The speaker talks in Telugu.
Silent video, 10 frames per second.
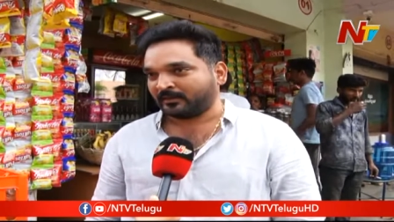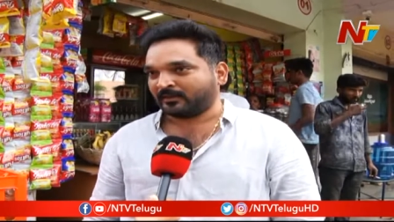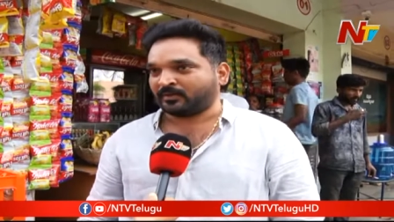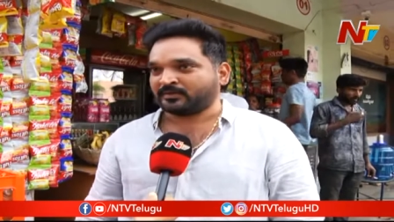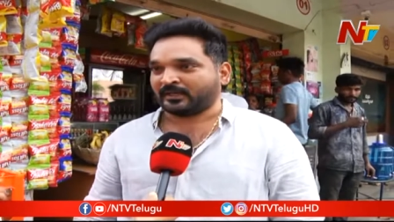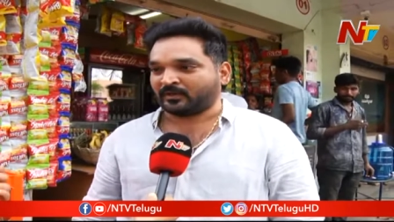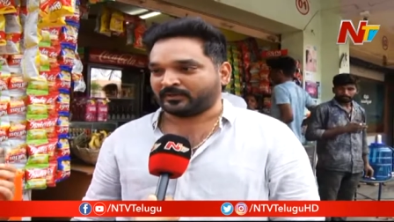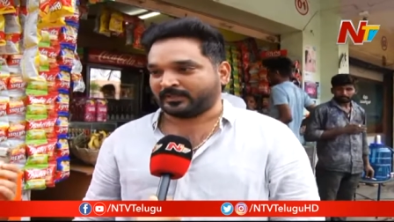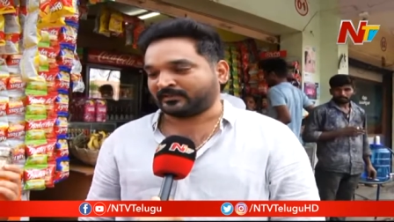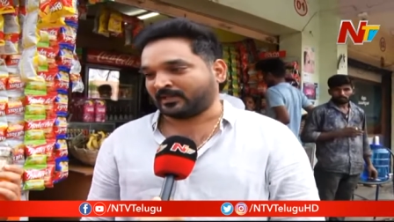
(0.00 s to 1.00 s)
ఇంకొంచెం ఎక్కువ
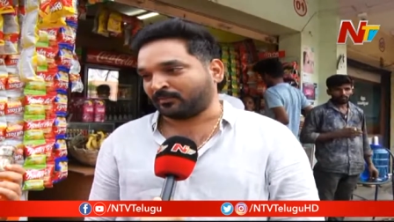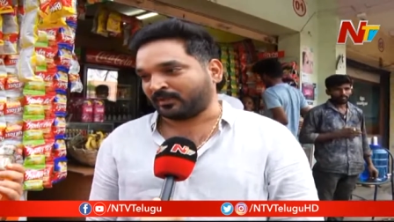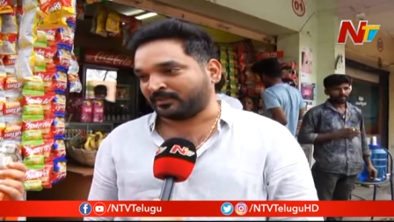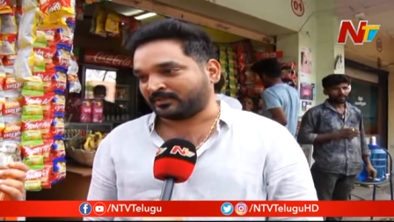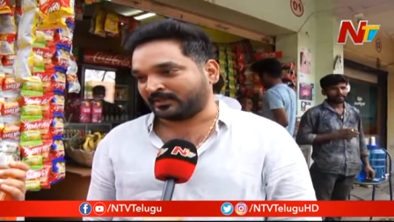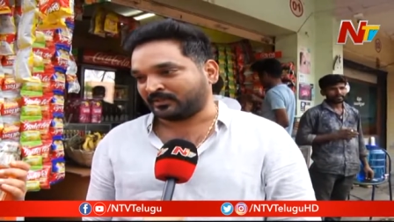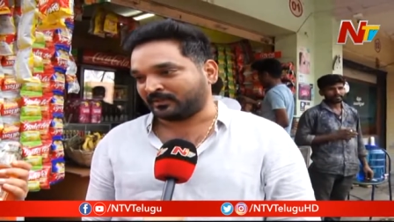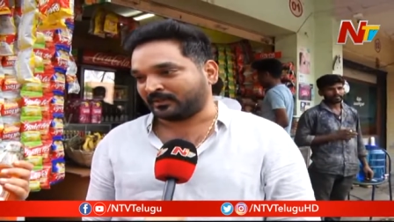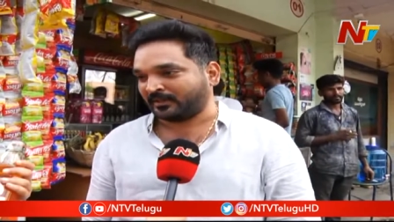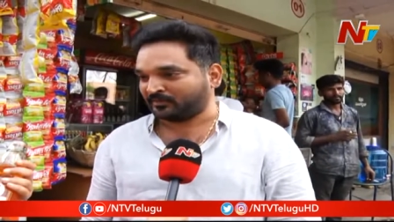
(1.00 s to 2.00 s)
చేస్తాము ఈ బిజినెస్
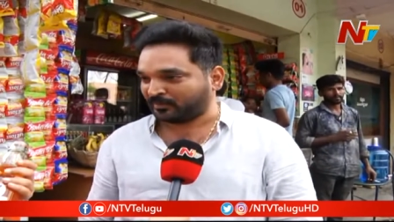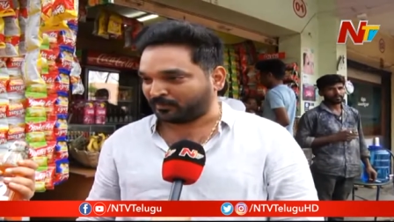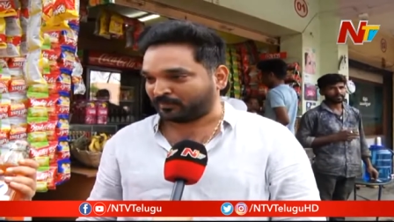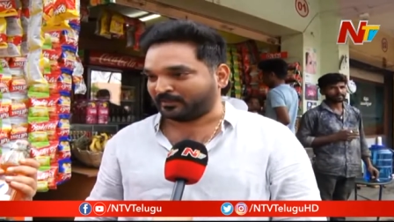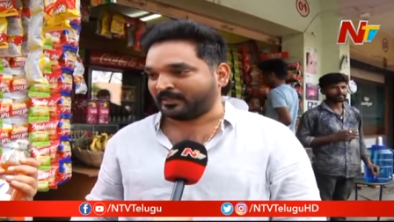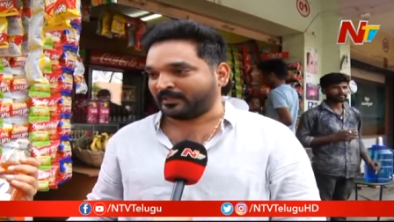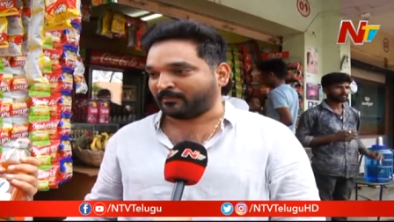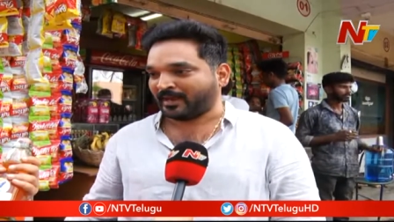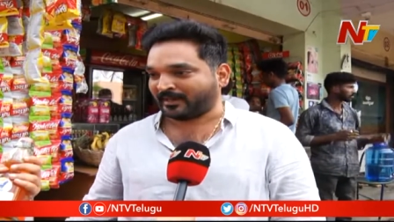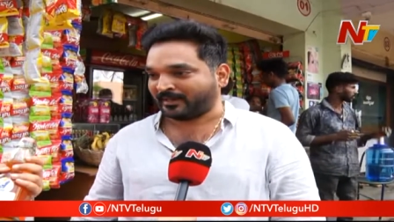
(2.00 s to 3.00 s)
అని సో ఇప్పుడు మళ్ళీ
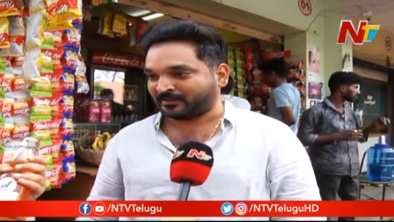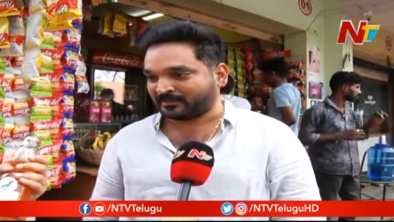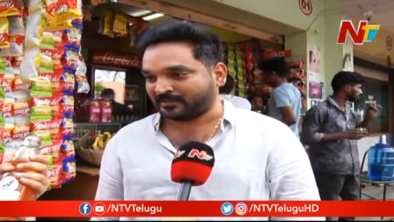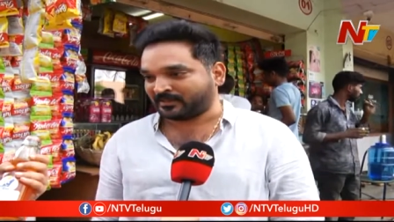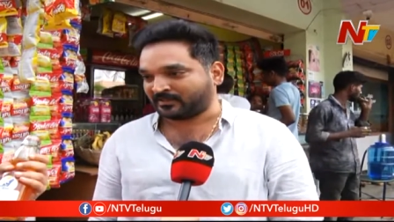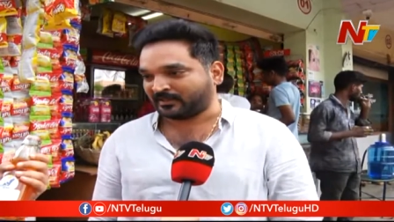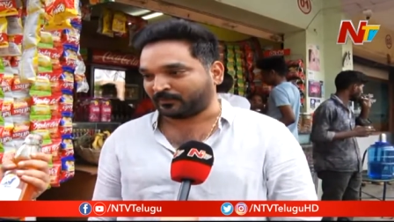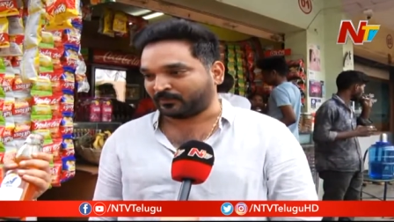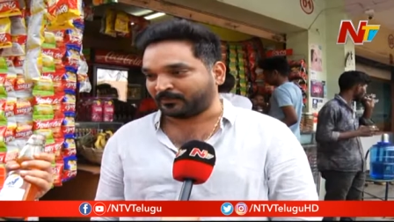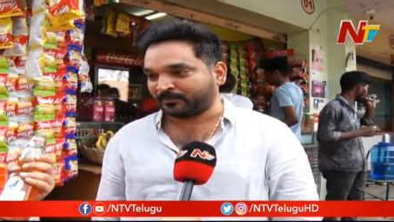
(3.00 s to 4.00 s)
మార్కెట్ ఎక్స్టెండ్ చేసినాము